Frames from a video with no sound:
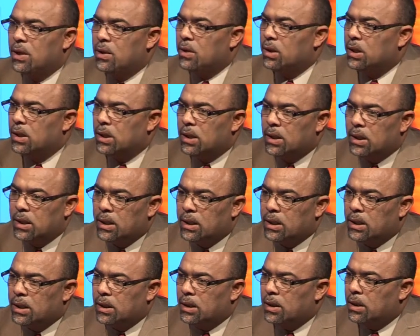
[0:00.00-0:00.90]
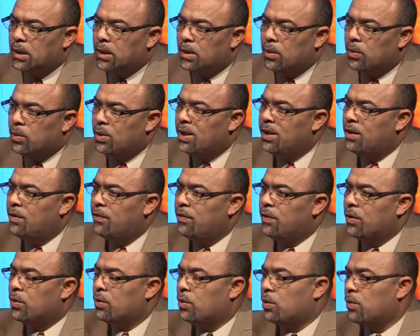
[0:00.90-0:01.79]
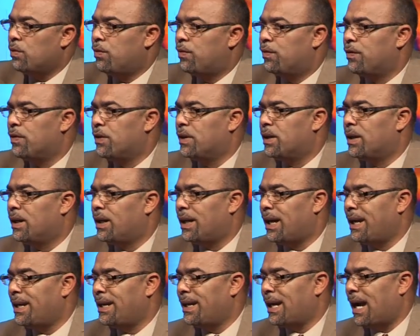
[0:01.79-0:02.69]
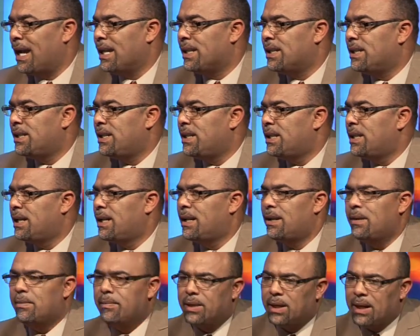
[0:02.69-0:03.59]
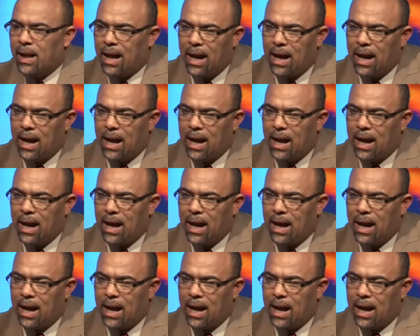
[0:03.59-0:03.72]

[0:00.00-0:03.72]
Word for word: أه ولد في ظروف آه، غير عاديه من نعم.